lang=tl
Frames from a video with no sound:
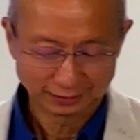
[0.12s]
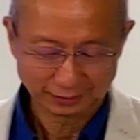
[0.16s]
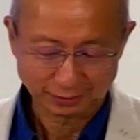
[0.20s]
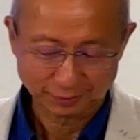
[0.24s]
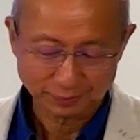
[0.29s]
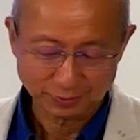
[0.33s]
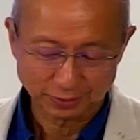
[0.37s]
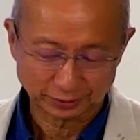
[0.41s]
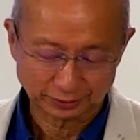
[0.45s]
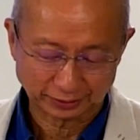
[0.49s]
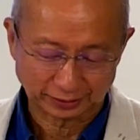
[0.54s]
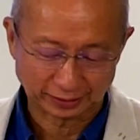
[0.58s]

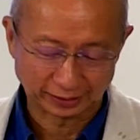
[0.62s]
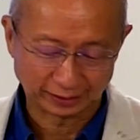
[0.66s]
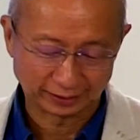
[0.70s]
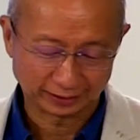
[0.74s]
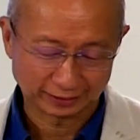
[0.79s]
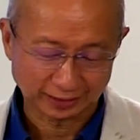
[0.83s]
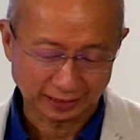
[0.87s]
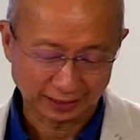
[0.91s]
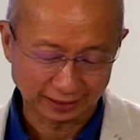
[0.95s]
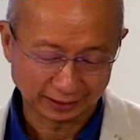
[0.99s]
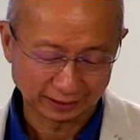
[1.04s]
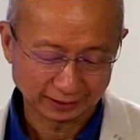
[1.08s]
Magandang
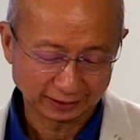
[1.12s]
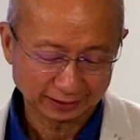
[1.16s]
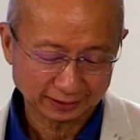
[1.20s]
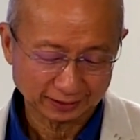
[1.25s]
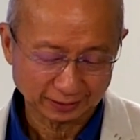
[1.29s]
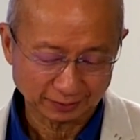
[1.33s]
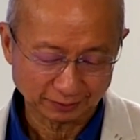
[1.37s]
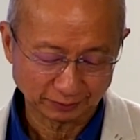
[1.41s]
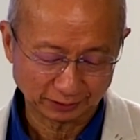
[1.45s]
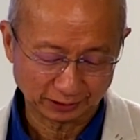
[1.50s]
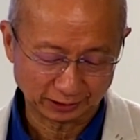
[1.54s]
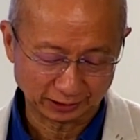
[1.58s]
umaga
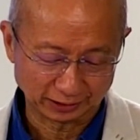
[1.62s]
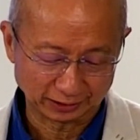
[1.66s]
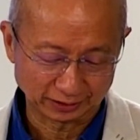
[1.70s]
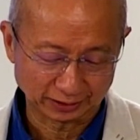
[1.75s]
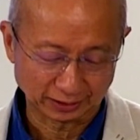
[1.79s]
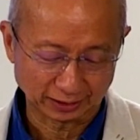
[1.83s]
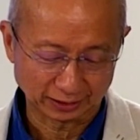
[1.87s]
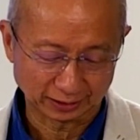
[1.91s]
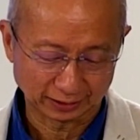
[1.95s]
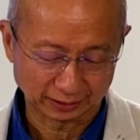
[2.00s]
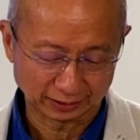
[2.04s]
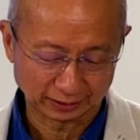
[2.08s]
sa ating
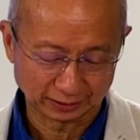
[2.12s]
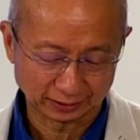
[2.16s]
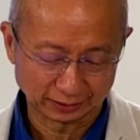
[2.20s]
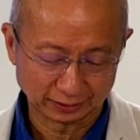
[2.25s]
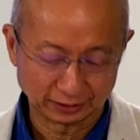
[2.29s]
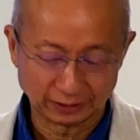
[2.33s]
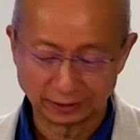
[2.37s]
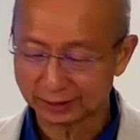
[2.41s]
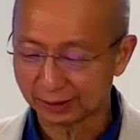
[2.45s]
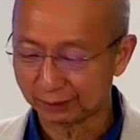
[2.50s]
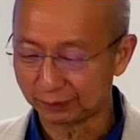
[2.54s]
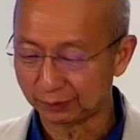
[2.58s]
mga
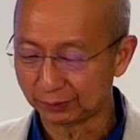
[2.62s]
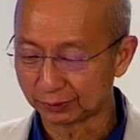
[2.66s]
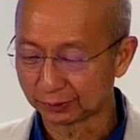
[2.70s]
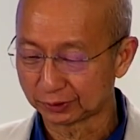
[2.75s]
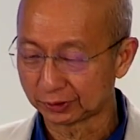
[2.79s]
kapatid.